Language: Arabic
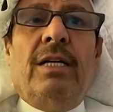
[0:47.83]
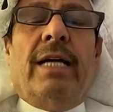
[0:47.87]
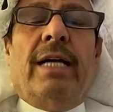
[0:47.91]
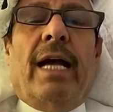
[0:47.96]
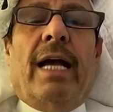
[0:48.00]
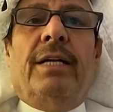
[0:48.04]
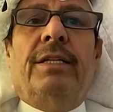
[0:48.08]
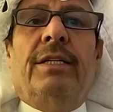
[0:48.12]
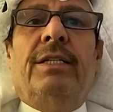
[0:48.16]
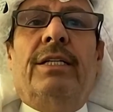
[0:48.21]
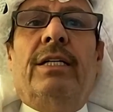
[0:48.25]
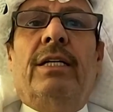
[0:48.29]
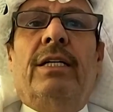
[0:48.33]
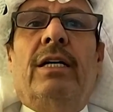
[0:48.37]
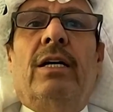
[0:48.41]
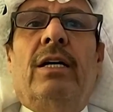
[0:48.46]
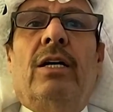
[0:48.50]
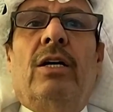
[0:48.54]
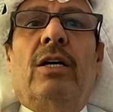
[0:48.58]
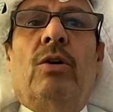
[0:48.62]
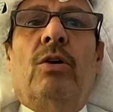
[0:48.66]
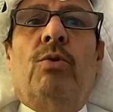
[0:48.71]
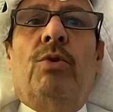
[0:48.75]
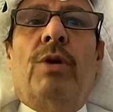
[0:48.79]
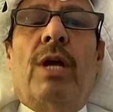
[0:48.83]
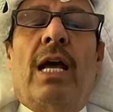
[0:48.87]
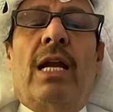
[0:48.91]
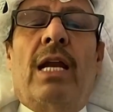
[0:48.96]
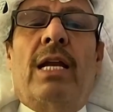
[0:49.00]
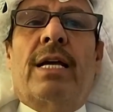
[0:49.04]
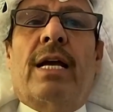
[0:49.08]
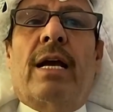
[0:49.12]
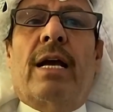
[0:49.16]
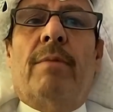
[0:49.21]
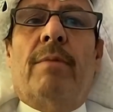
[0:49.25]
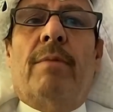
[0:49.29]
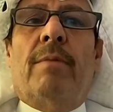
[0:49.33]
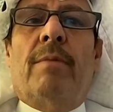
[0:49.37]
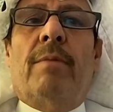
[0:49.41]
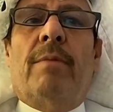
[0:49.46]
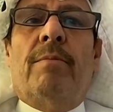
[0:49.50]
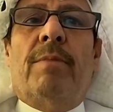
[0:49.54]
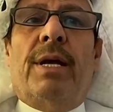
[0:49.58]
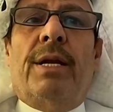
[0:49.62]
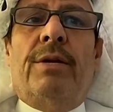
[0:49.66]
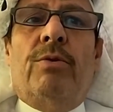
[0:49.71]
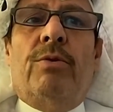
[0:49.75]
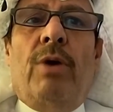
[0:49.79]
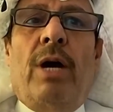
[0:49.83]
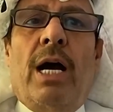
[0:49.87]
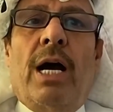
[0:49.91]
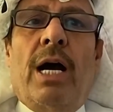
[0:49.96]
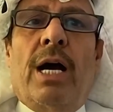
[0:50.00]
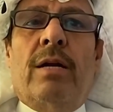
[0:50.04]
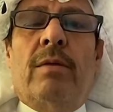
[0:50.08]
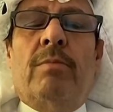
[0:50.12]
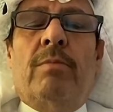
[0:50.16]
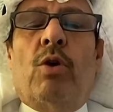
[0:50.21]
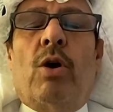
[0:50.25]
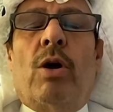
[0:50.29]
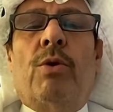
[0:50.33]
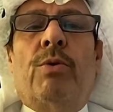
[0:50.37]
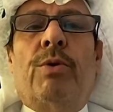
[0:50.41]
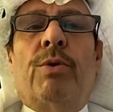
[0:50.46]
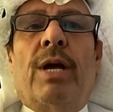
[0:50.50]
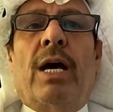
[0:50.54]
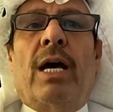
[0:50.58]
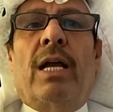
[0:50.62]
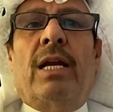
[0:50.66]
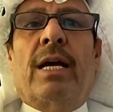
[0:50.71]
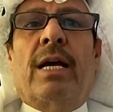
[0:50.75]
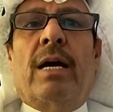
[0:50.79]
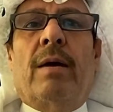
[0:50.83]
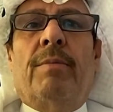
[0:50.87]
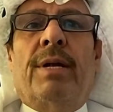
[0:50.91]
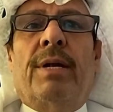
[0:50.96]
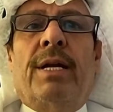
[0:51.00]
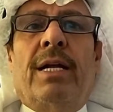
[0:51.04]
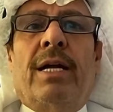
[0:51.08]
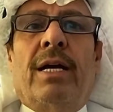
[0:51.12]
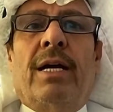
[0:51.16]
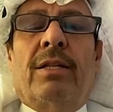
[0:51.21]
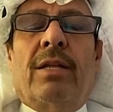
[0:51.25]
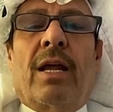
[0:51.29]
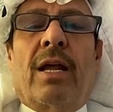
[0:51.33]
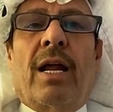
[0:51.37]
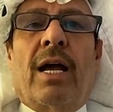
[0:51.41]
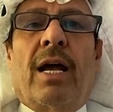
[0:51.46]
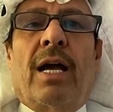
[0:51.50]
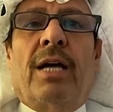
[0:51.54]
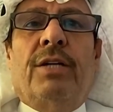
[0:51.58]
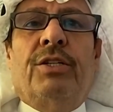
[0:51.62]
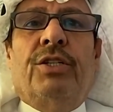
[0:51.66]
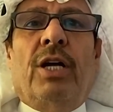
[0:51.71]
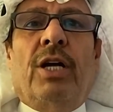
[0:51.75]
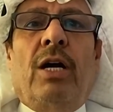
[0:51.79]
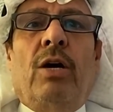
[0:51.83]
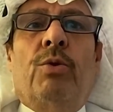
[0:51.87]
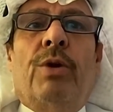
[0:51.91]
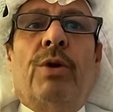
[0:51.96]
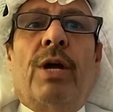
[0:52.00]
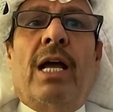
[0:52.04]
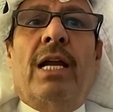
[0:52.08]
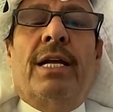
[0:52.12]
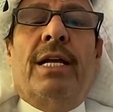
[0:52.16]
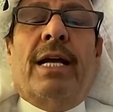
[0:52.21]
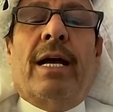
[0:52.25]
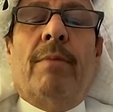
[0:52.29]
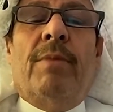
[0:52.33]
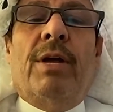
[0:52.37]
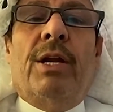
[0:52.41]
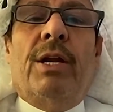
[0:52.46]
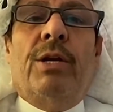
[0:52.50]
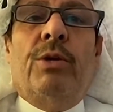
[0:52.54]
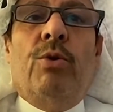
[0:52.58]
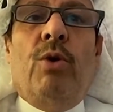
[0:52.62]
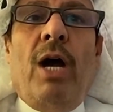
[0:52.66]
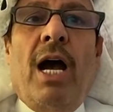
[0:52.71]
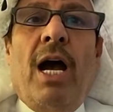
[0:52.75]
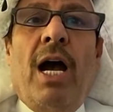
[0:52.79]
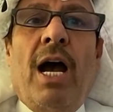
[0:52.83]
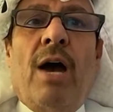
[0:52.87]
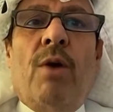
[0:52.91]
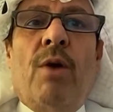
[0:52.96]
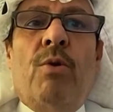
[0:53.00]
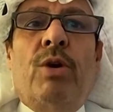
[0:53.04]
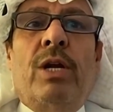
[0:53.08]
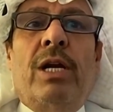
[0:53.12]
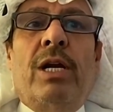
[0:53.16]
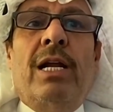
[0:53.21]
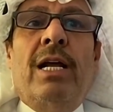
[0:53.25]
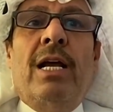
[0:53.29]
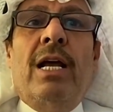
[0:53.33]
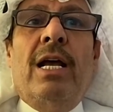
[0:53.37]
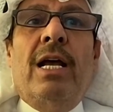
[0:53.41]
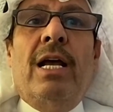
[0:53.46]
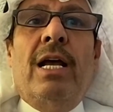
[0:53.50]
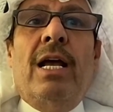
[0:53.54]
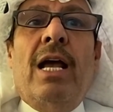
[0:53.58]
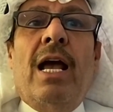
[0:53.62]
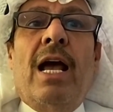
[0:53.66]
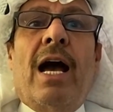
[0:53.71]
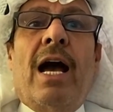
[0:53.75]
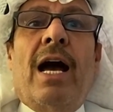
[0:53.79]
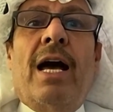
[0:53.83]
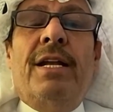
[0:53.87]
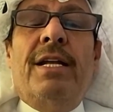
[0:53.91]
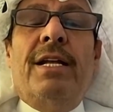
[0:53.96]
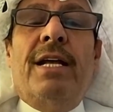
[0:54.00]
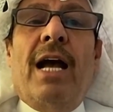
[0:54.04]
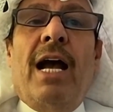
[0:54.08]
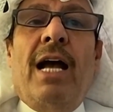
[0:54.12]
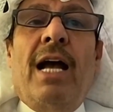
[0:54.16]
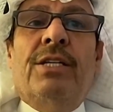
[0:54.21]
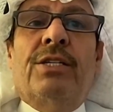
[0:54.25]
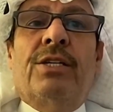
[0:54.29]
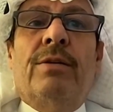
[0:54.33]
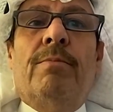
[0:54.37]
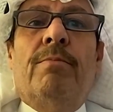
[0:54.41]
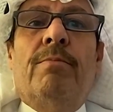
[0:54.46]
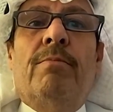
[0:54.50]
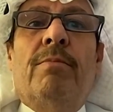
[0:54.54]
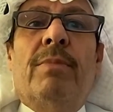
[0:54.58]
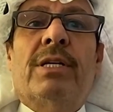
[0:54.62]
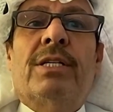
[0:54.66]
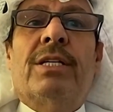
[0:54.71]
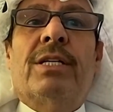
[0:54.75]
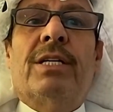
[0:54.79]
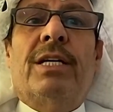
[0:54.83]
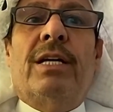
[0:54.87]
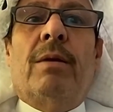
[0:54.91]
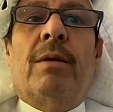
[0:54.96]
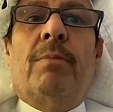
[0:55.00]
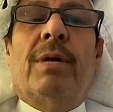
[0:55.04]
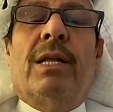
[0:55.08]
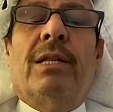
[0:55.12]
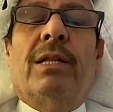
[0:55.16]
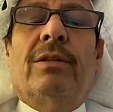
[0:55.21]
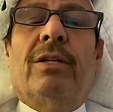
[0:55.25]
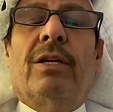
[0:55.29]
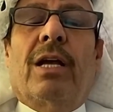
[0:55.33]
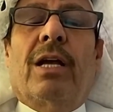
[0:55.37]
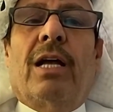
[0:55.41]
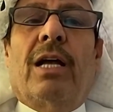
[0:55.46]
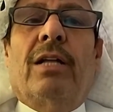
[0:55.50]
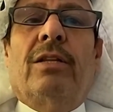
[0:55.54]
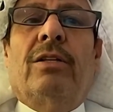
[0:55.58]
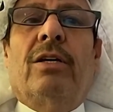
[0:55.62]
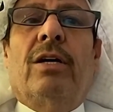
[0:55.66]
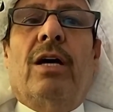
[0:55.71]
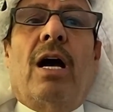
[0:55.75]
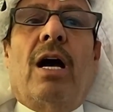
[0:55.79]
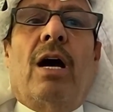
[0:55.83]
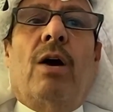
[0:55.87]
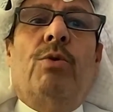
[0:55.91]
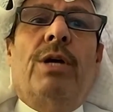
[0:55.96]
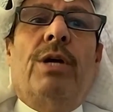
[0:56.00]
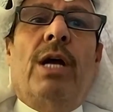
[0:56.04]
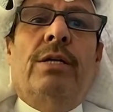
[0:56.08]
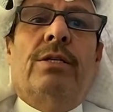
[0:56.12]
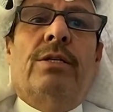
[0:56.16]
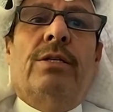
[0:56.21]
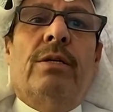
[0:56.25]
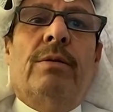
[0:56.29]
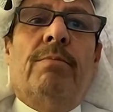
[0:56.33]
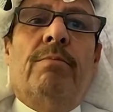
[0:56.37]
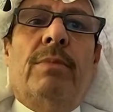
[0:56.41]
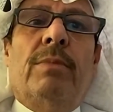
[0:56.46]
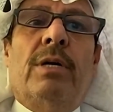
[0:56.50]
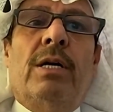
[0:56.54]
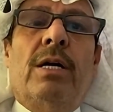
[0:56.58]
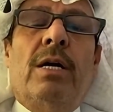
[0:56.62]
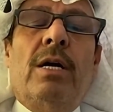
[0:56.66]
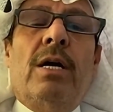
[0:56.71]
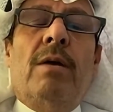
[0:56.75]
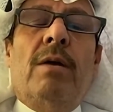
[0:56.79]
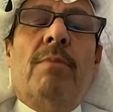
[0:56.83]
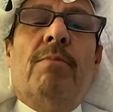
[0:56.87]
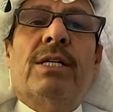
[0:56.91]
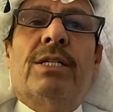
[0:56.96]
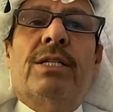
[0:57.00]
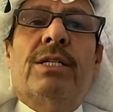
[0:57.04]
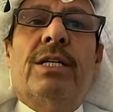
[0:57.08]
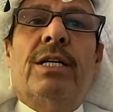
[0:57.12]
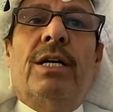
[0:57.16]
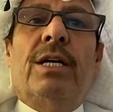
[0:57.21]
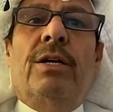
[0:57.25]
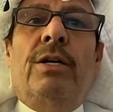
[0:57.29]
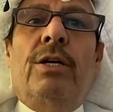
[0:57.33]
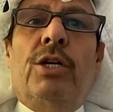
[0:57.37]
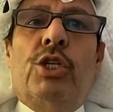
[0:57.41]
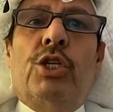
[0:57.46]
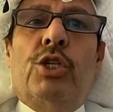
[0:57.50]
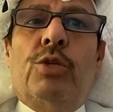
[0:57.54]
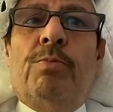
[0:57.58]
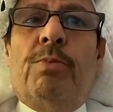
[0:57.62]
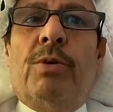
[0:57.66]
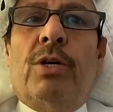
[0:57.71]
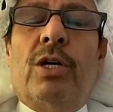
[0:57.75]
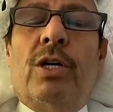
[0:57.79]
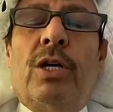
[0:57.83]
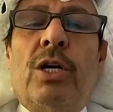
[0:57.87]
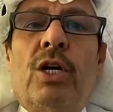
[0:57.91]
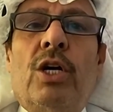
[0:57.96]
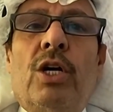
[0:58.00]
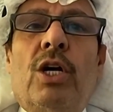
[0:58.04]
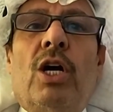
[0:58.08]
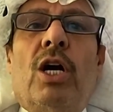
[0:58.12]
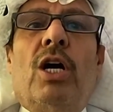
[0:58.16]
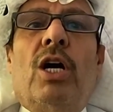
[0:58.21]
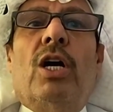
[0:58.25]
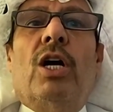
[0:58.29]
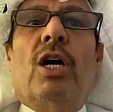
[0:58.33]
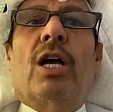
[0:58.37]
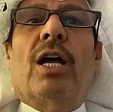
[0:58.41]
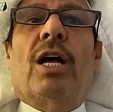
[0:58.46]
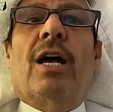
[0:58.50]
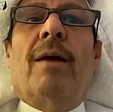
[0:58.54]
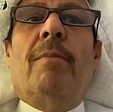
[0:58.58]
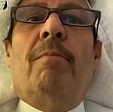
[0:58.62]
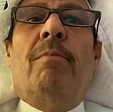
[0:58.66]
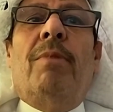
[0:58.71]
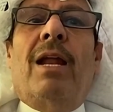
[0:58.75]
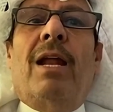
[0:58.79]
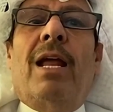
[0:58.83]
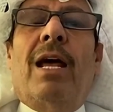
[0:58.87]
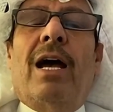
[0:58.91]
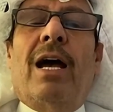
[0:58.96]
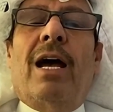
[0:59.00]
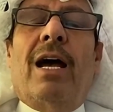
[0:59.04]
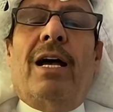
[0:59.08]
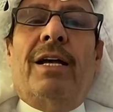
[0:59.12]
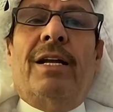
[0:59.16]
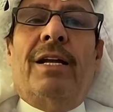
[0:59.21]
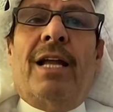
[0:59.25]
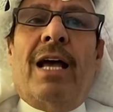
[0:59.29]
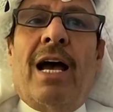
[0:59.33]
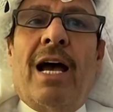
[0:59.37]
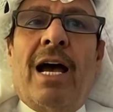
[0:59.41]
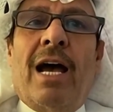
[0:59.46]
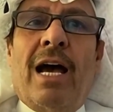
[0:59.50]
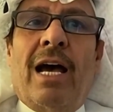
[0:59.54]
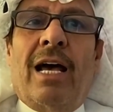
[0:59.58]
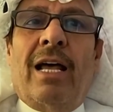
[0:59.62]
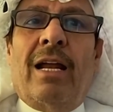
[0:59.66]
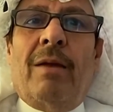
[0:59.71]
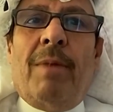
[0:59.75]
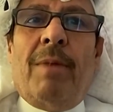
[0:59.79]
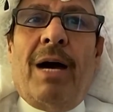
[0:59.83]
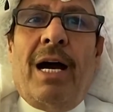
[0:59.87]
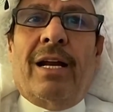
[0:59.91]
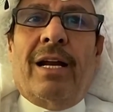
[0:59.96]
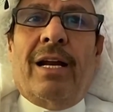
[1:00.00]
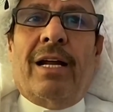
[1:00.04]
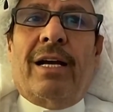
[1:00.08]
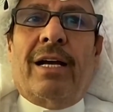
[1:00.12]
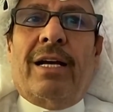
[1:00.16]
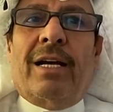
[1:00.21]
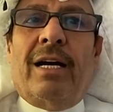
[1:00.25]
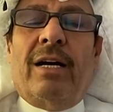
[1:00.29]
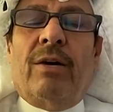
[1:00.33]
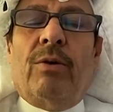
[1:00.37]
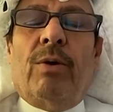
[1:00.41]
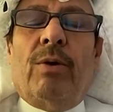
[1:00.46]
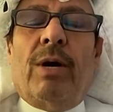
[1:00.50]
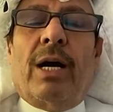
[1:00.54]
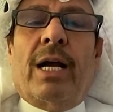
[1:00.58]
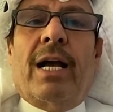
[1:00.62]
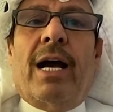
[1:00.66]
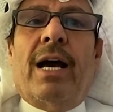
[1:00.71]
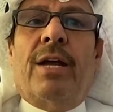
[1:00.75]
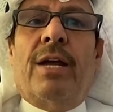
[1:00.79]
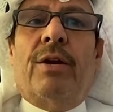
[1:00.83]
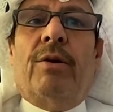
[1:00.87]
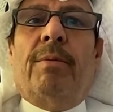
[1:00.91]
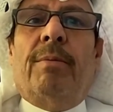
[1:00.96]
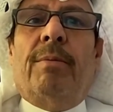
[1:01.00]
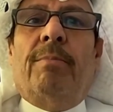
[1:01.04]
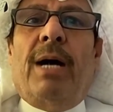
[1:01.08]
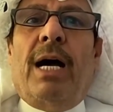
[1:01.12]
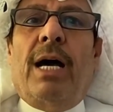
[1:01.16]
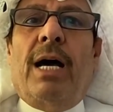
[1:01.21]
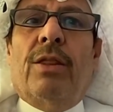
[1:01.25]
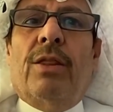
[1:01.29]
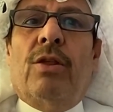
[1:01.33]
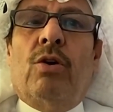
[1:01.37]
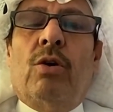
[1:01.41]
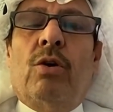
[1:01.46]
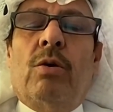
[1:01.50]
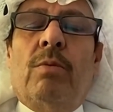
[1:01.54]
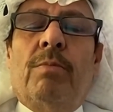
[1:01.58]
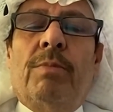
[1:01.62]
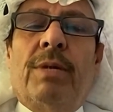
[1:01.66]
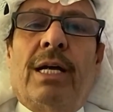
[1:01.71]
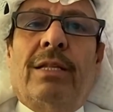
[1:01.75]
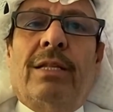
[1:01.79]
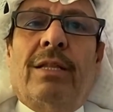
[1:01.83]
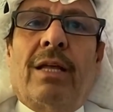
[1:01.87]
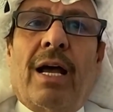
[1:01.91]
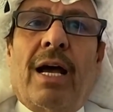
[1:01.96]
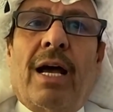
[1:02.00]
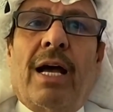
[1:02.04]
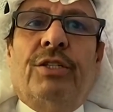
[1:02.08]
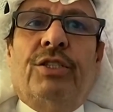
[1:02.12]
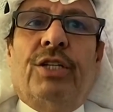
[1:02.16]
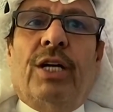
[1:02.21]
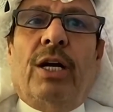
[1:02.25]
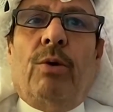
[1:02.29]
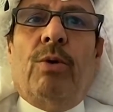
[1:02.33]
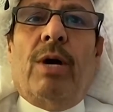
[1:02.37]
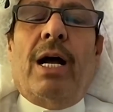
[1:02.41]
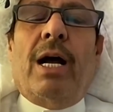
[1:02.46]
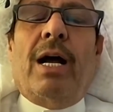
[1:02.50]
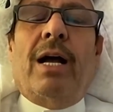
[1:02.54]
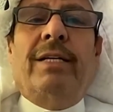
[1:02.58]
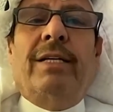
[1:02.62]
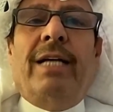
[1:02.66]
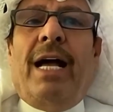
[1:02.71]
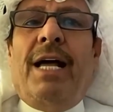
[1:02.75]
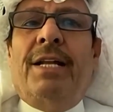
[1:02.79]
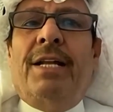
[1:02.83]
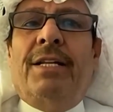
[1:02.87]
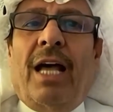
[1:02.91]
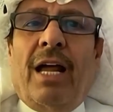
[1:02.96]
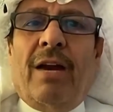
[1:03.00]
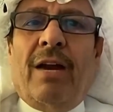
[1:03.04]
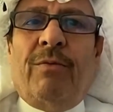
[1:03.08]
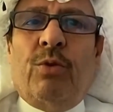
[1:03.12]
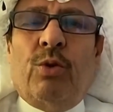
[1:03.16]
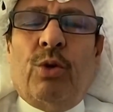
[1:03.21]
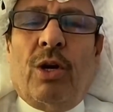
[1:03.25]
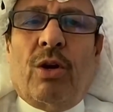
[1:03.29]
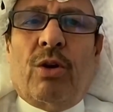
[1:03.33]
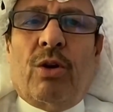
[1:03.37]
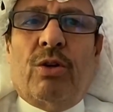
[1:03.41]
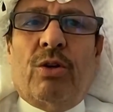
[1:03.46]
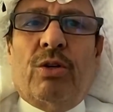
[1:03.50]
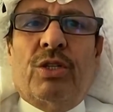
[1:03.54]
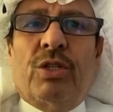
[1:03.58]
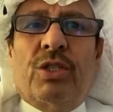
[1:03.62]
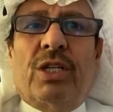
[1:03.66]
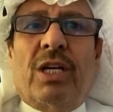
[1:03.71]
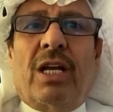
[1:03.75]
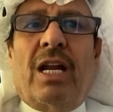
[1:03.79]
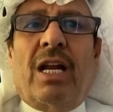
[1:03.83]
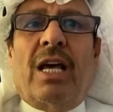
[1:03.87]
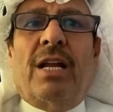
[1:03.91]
يعني آه، هنالك من يحارب وهنالك من يتراجع هنالك من يحاول أن يحسم مصير منطقته أو يحسم مصير حزبه آه، قبل انهاء المعركه وكان بعضهم يتراجع ويعني تعرفون القصه